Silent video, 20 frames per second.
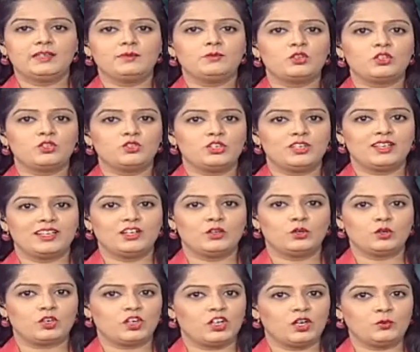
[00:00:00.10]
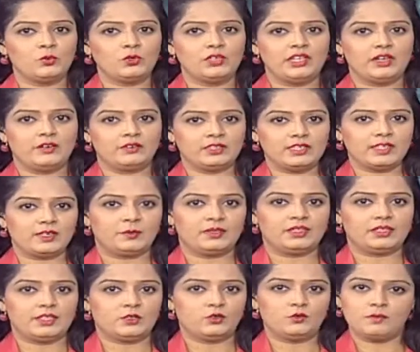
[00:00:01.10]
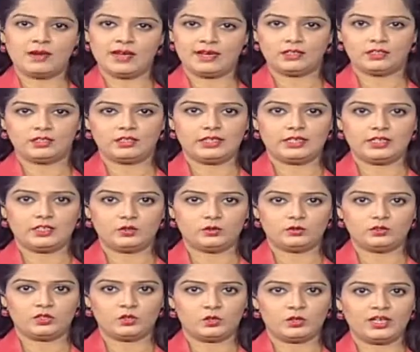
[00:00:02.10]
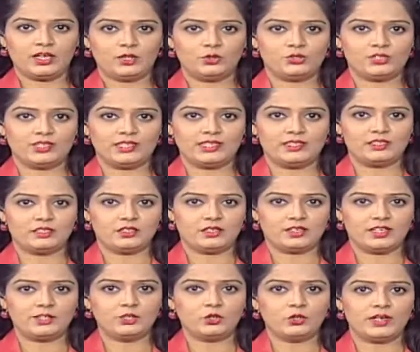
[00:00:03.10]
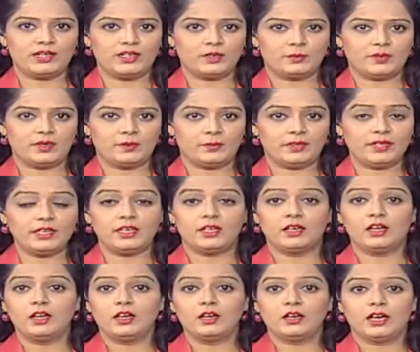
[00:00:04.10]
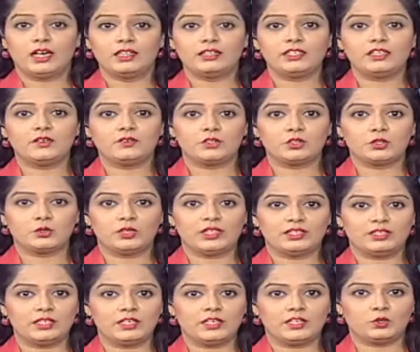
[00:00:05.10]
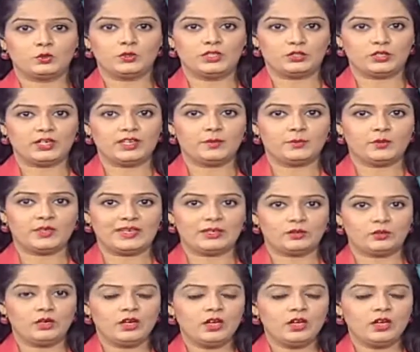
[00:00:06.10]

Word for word: పాలమూరు జిల్లాలో కాబూలీ అవతారం ఎత్తారు బ్యాంక్ అధికారులు రుణాలు చెల్లించని రైతుల ఇళ్లపై పడి అందిన వస్తువులు అందినట్టు ఎత్తుకెళ్లిపోయారు